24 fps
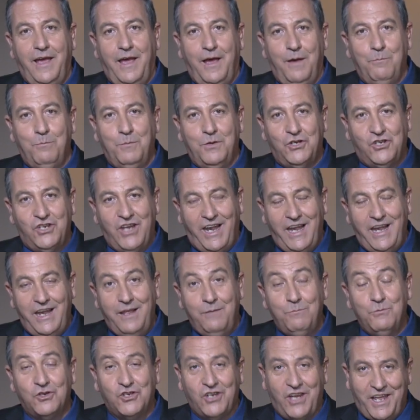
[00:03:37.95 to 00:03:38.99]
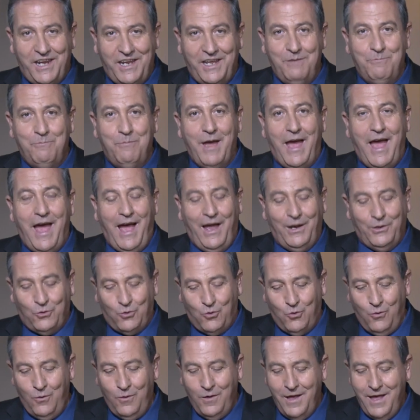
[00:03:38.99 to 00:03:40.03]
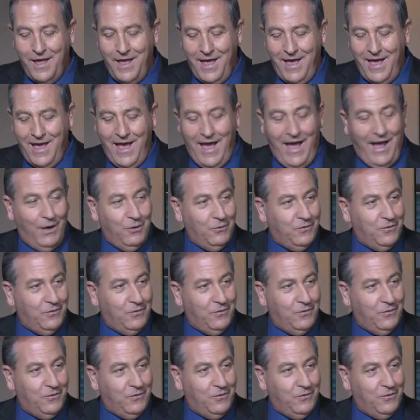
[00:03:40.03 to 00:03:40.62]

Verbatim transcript: مجلي مش غريب عنكم اهلا